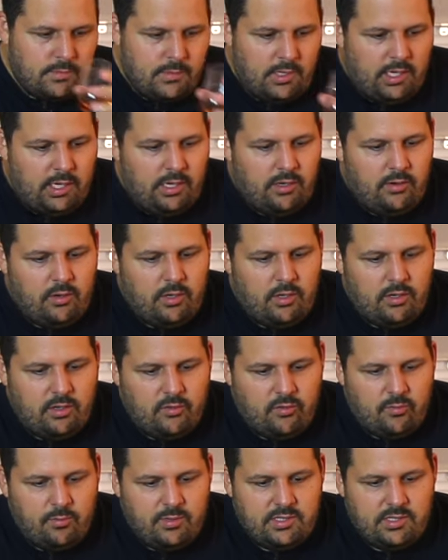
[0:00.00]
ja, oder
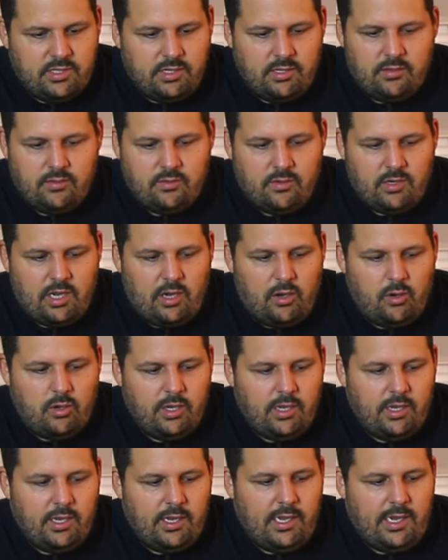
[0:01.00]
so ein bisschen so einen
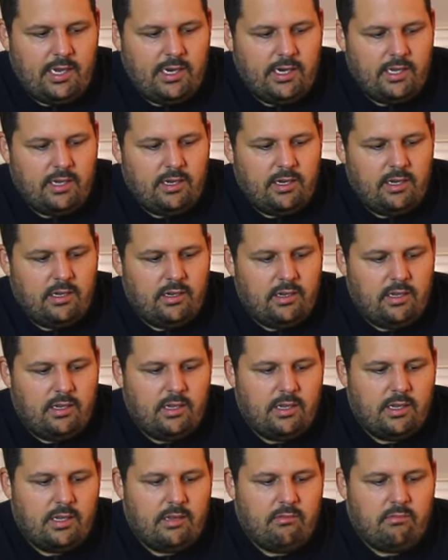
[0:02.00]
rauchigen, erdigen
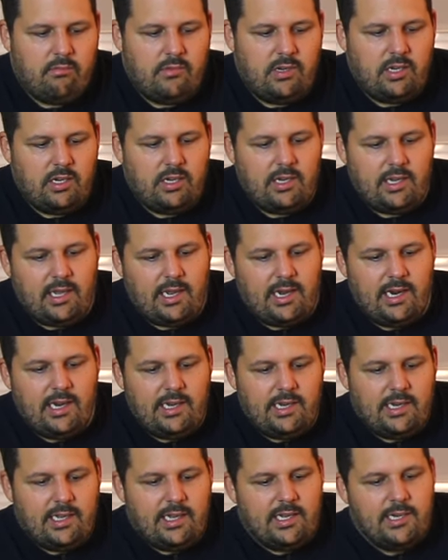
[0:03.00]
äh,
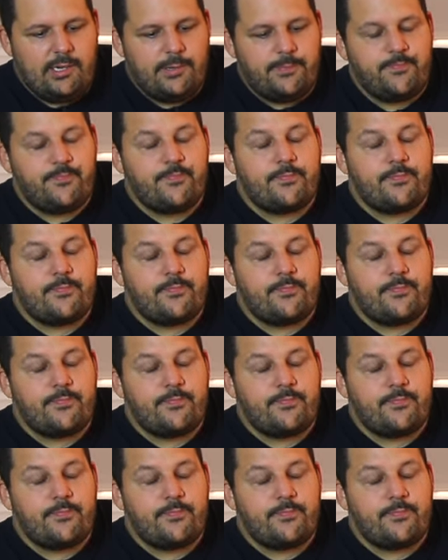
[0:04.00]
Charakter hat.